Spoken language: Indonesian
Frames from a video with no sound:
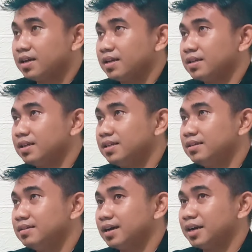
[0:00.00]
Ya.
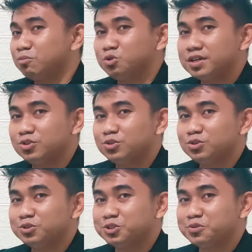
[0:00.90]
Jadi anak muda
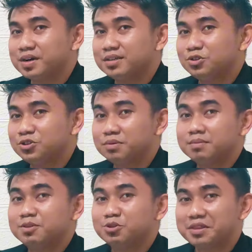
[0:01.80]
itu jiwanya itu jiwa
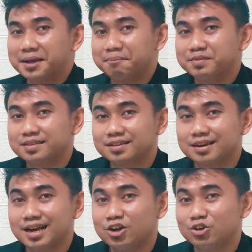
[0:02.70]
pemberontak.
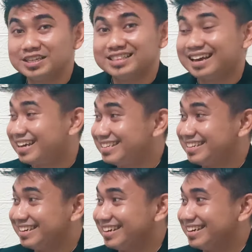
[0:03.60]
Kalau kita
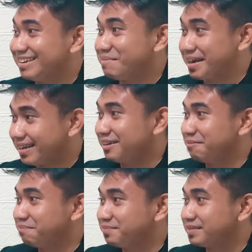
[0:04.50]
Aisyah baik,
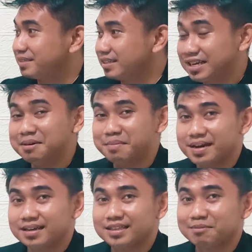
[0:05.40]
iya, iya. dia akan
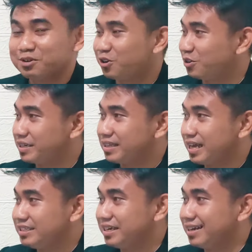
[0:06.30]
baik. Tapi hmm. kalau kita
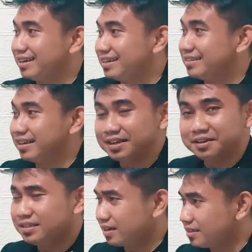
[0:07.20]
ajak jelek,
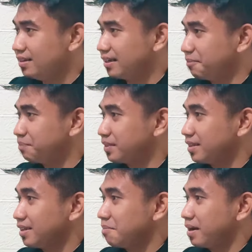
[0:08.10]
dia akan jelek.
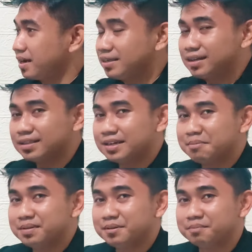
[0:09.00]
Makanya kata
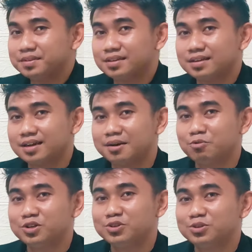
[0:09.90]
Nabi, uh, anak
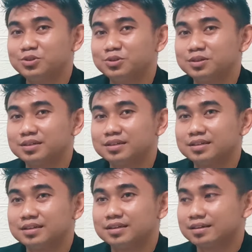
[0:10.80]
muda itu uh,
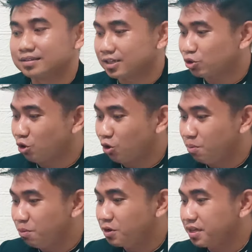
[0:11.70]
eh, satu
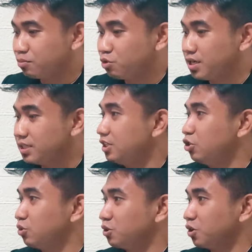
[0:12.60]
kelompok yang mudah
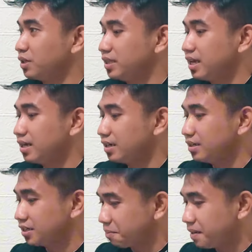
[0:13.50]
disentuh. Kalau kita
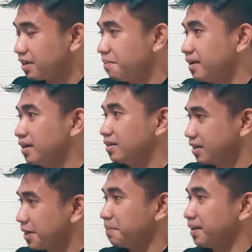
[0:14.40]
arahkan kepada kebaikan,
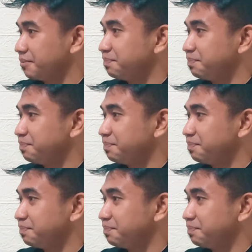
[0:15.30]
dia akan baik.